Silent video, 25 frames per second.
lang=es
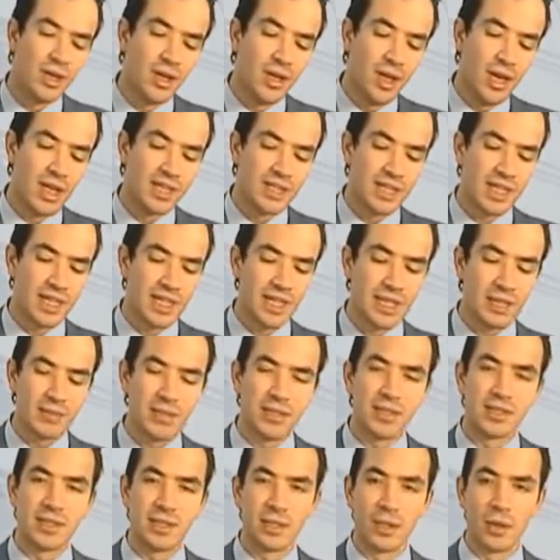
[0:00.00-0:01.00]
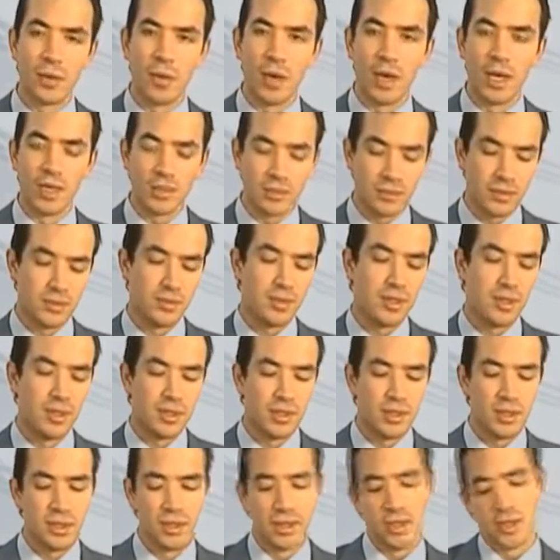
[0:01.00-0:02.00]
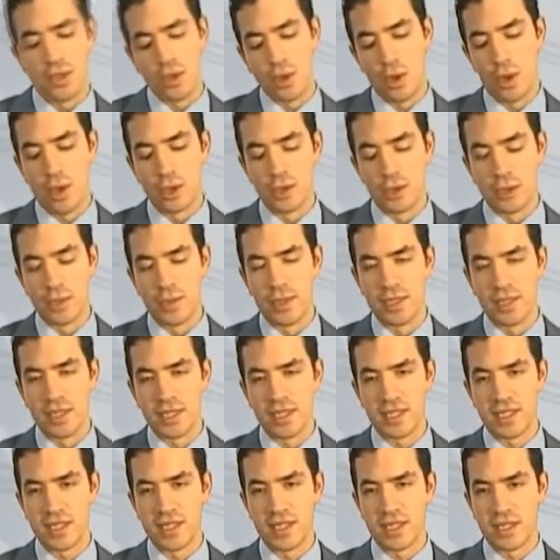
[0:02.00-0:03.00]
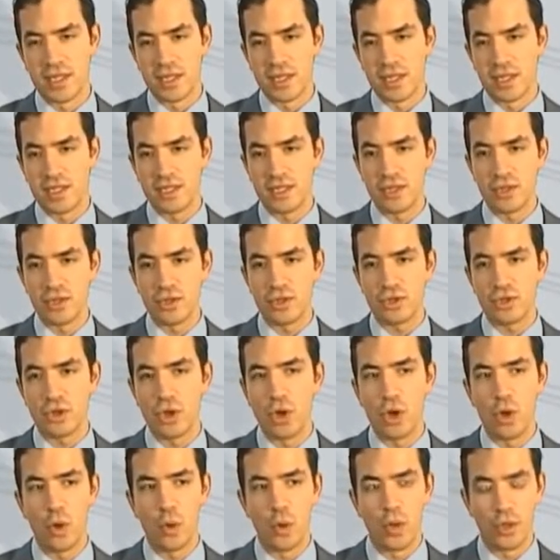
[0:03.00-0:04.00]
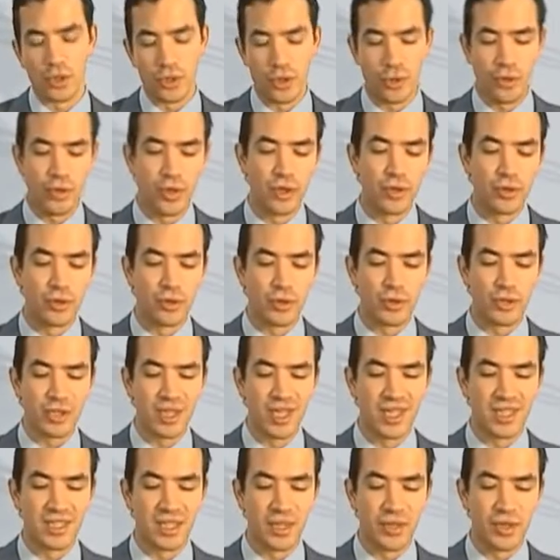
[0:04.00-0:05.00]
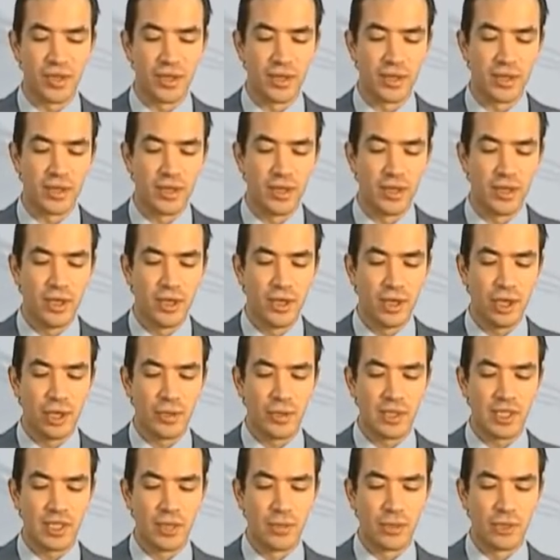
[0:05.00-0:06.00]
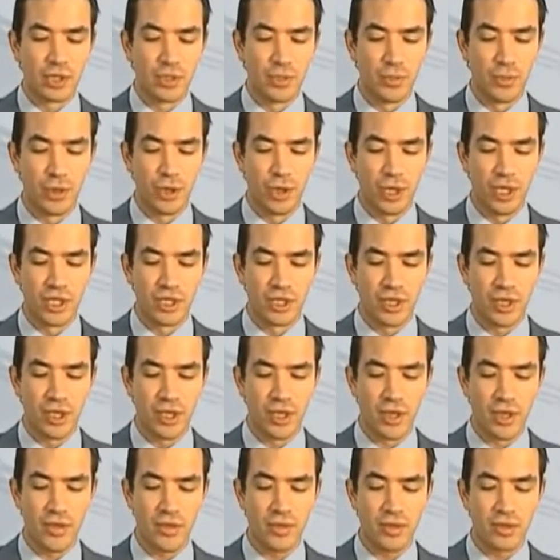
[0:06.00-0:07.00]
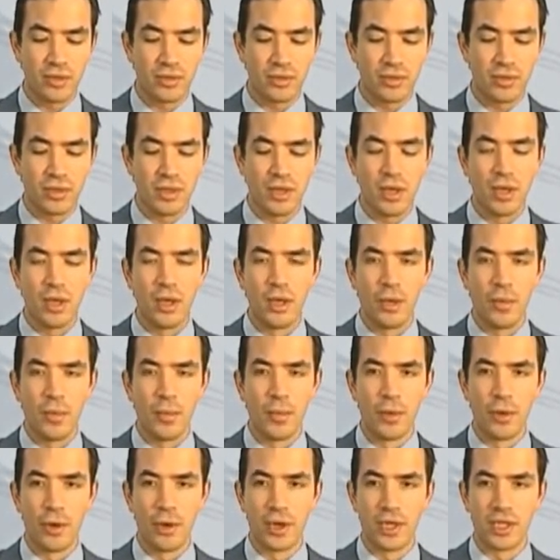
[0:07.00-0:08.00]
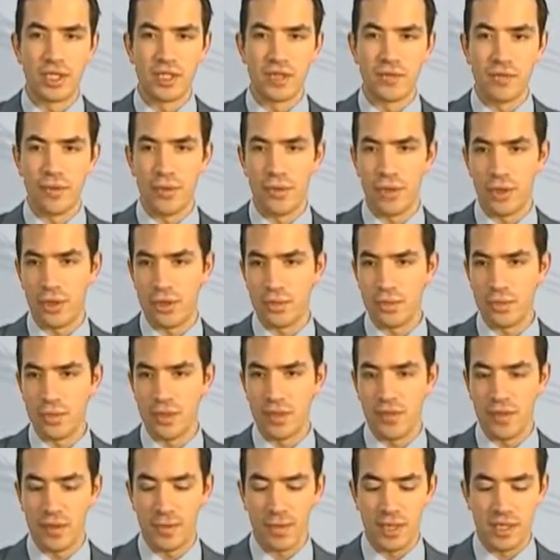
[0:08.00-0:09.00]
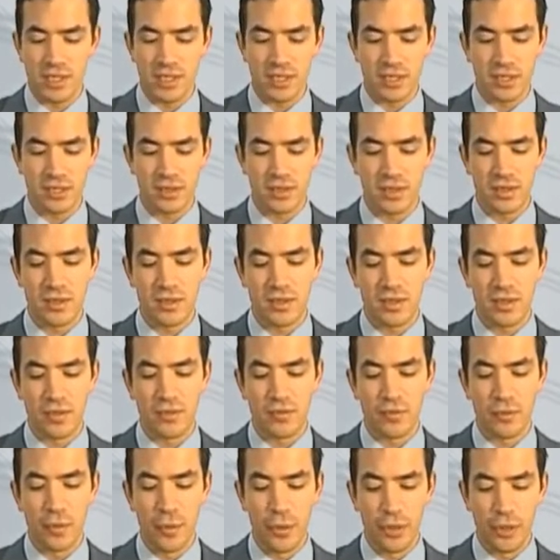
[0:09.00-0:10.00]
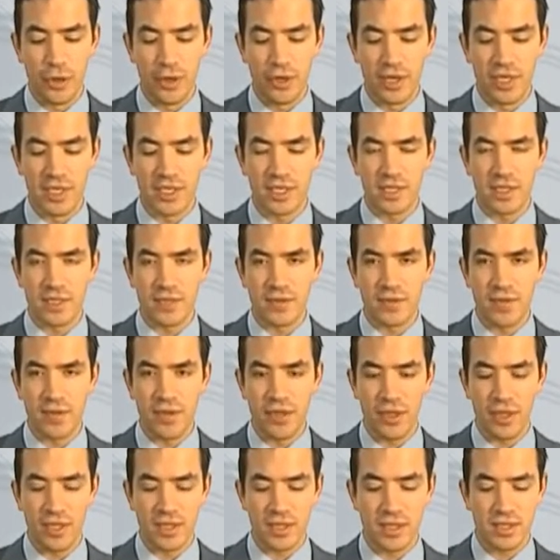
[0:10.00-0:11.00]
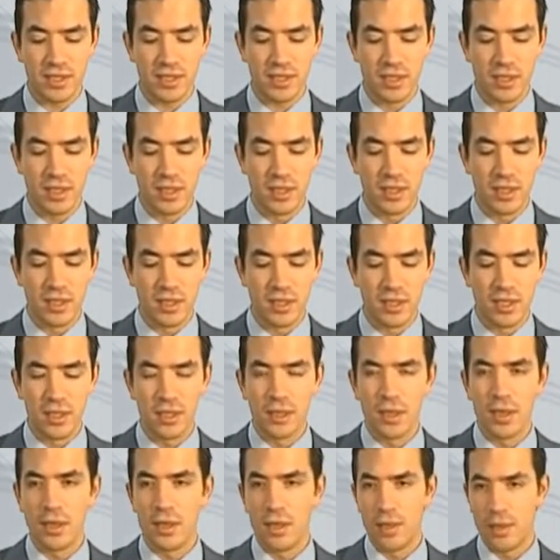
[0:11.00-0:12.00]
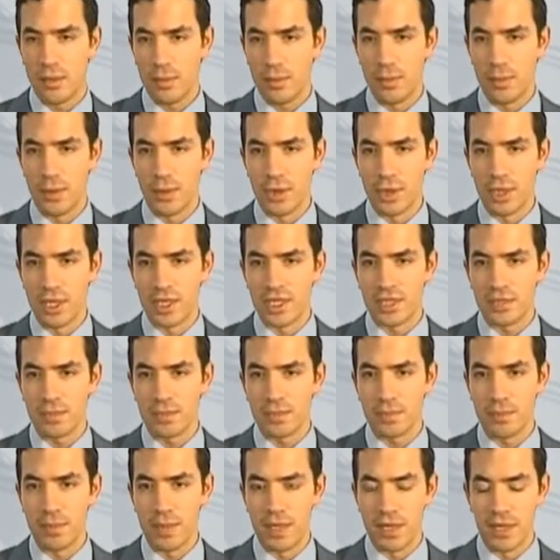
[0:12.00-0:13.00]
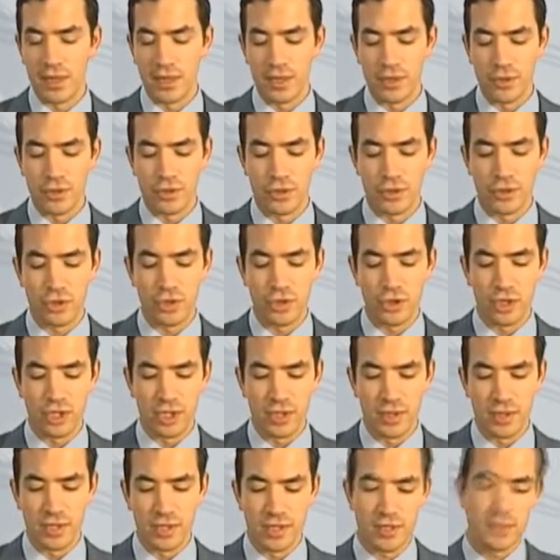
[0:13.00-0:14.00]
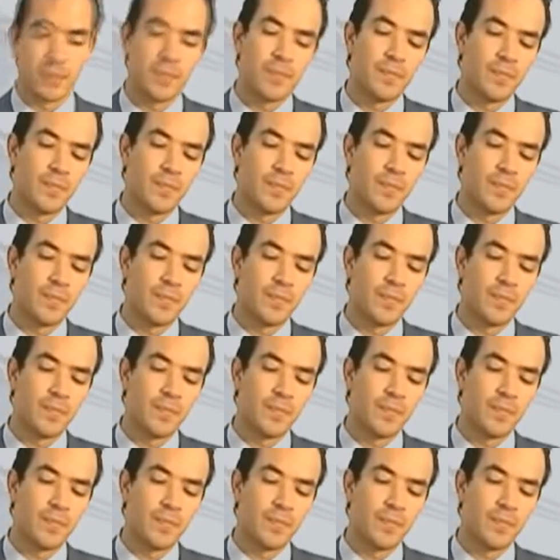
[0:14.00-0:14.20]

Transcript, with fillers: Exactamente igual como automata S7300 o 400. Es decir, nos basamos en bloques de organización, bloques de función, FBs, funciones, FCs, y bloques para datos, los DBs.